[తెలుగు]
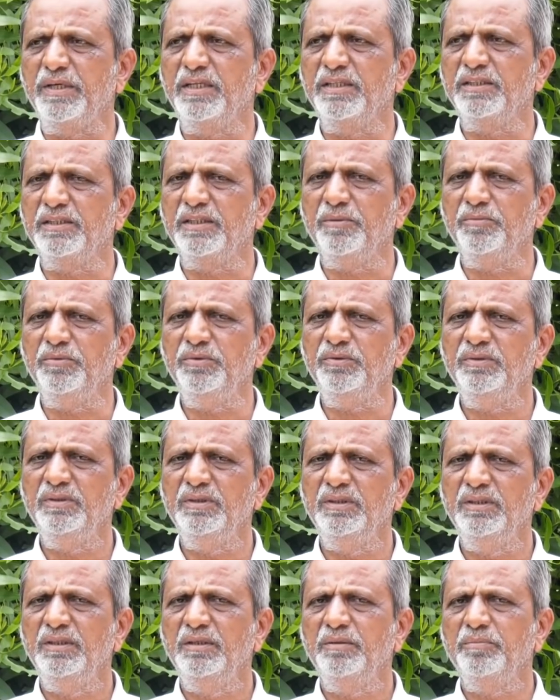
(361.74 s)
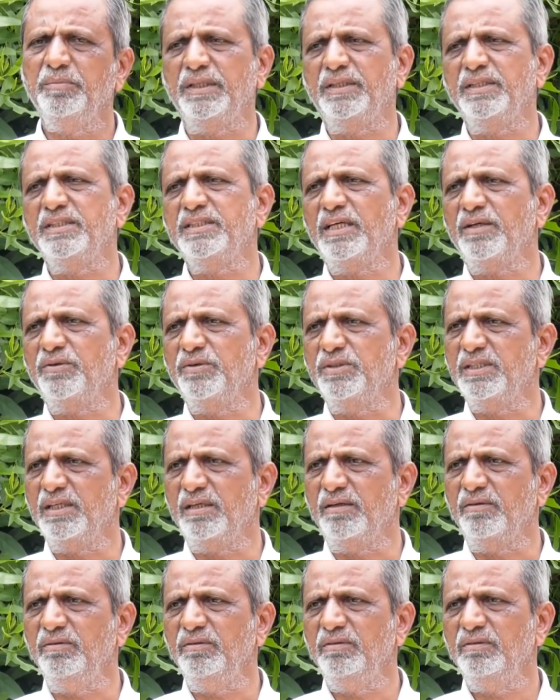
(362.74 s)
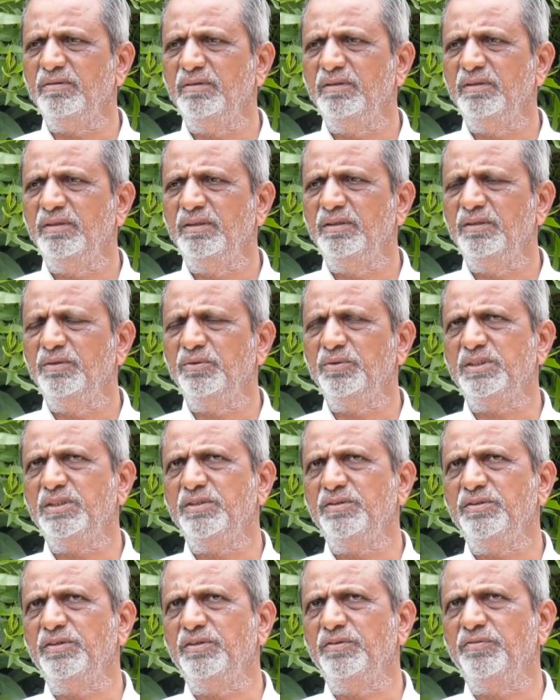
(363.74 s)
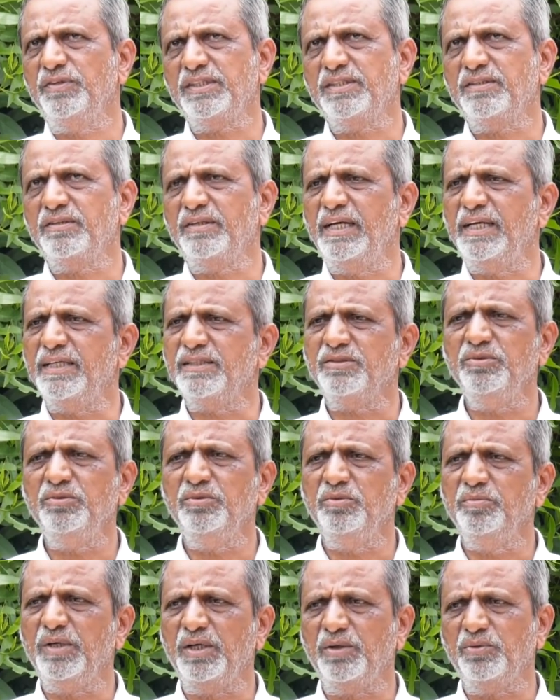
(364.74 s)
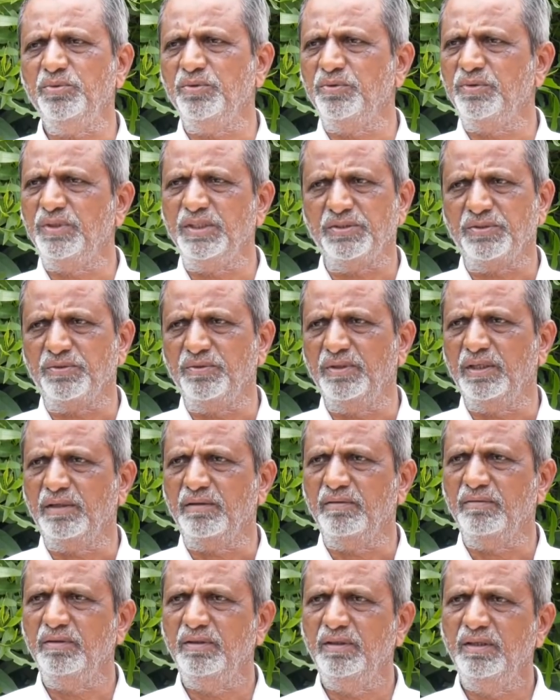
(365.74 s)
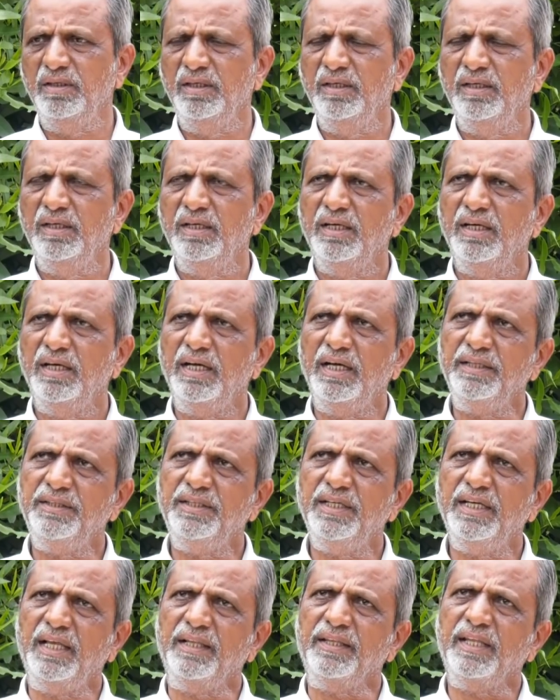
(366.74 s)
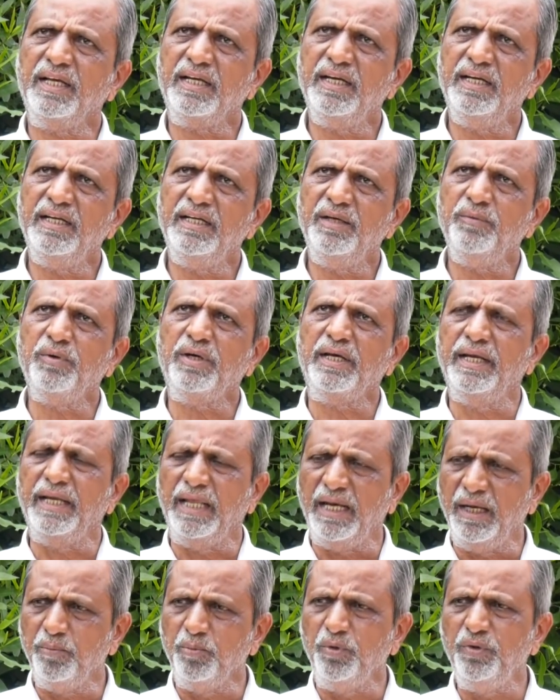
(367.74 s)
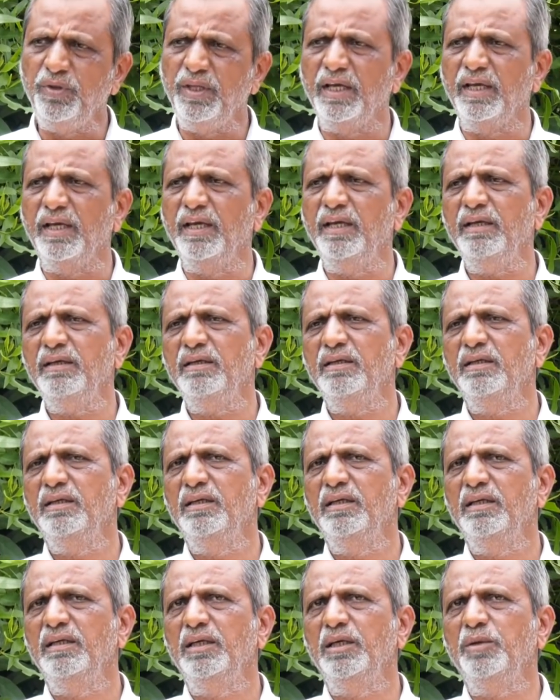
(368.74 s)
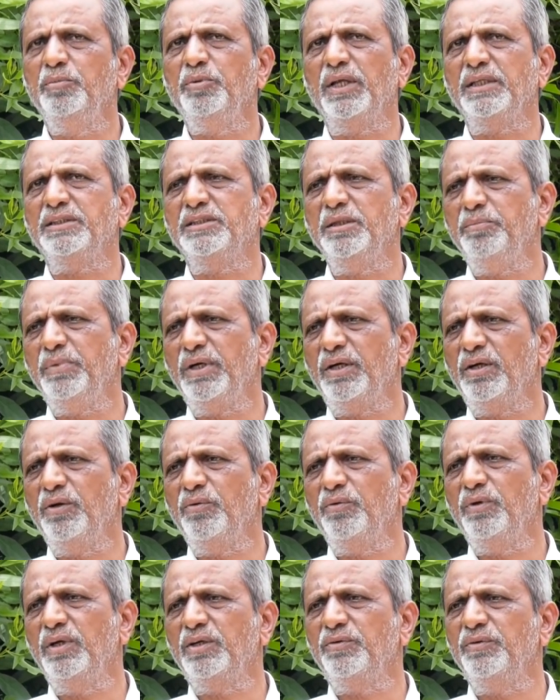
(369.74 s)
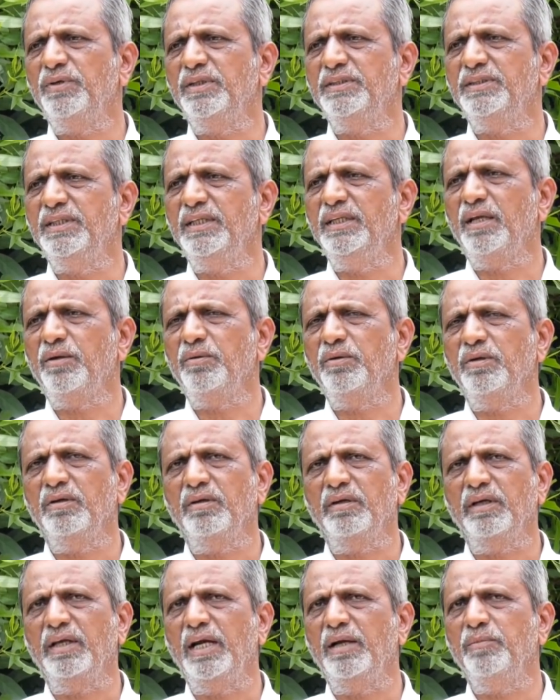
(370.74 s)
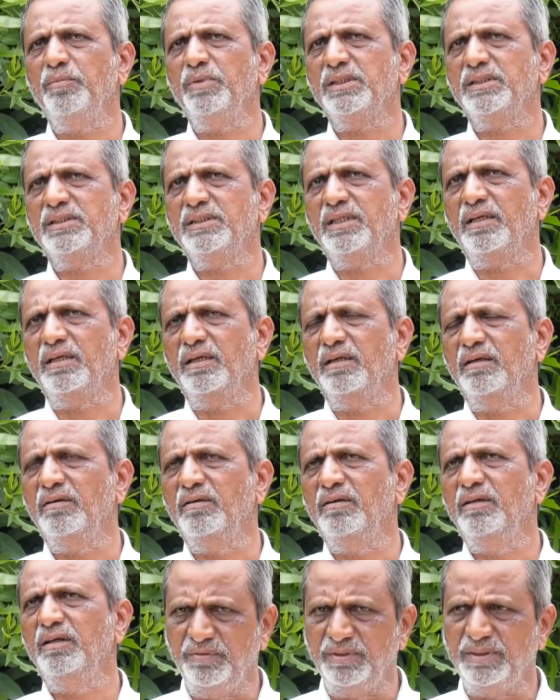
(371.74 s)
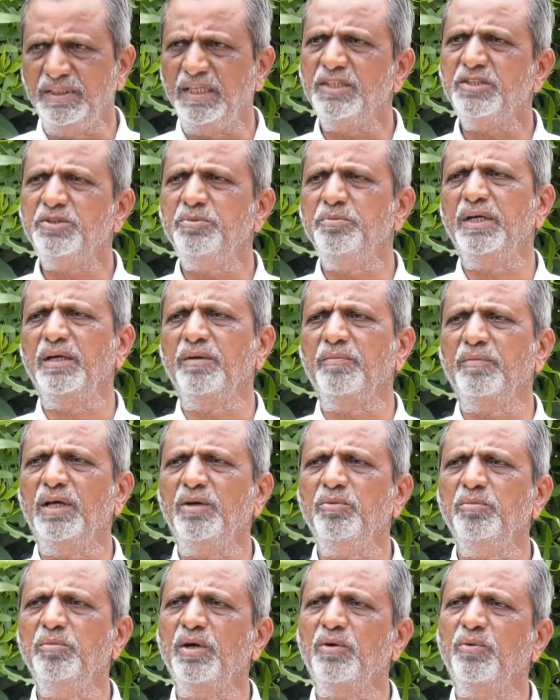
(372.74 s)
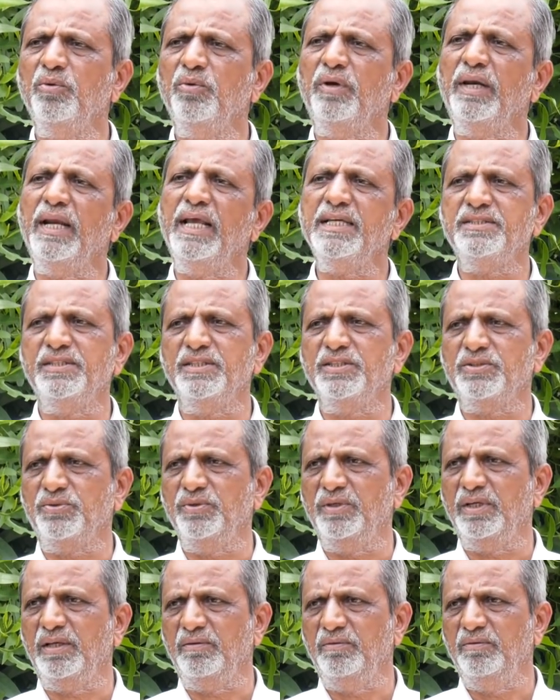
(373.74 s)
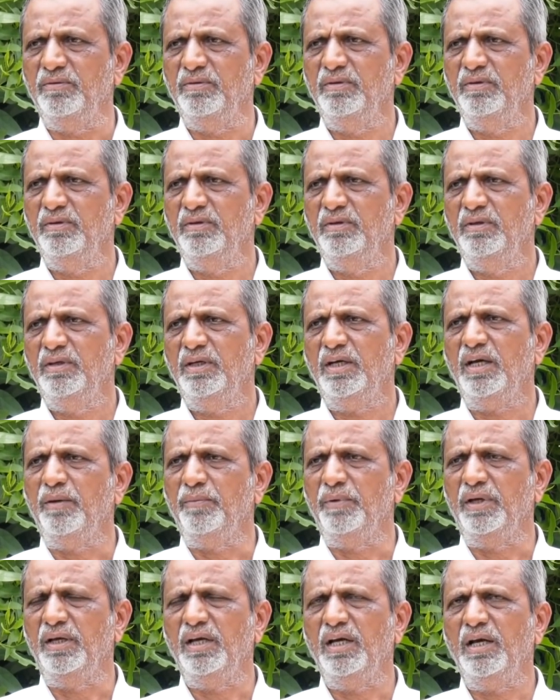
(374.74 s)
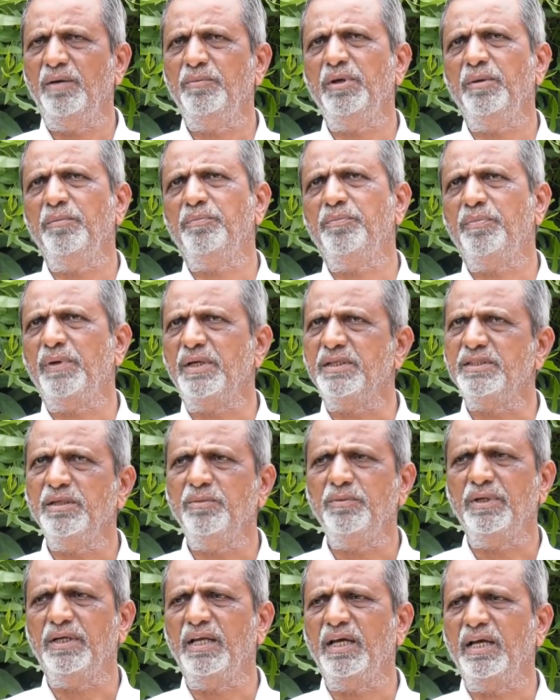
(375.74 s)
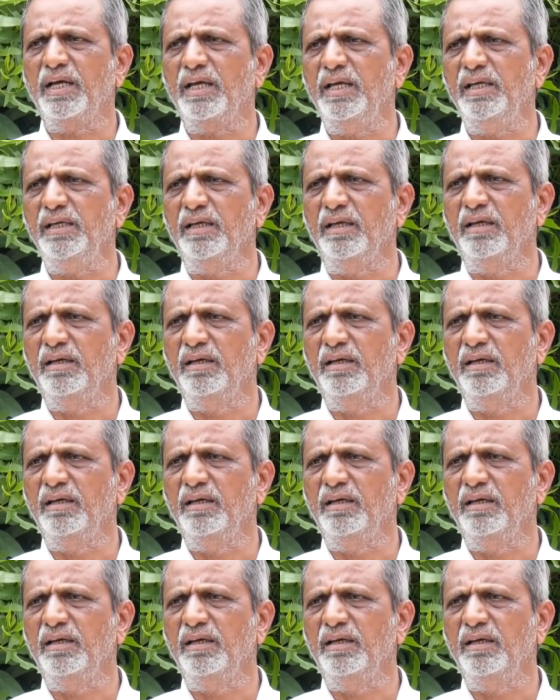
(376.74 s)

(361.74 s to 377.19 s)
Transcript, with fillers: పెట్టేశాము సార్ వచ్చారు వచ్చి ఫస్ట్ క్లాసు మాకు తీసుకున్నారు అయితే అందకంటే ఒక నెల ముందే ఇప్పుడు అచ్చంపేటలో ఉన్నటువంటి సీనియర్ గ్రాండ్ మాస్టర్ విజయలక్ష్మి మేడం గారు మాకు క్లాస్ తీసుకున్నారు ఆమె ఆమె పరిచయం ఇట్లాగే